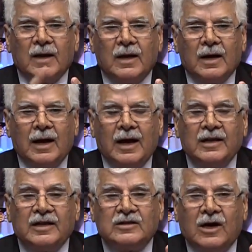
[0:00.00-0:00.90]
حل
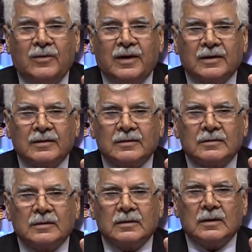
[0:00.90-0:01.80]
الدولة
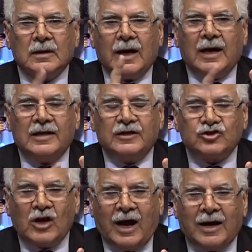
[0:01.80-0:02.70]
حل
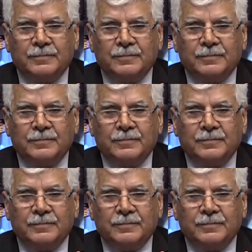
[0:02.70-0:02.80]
الشعب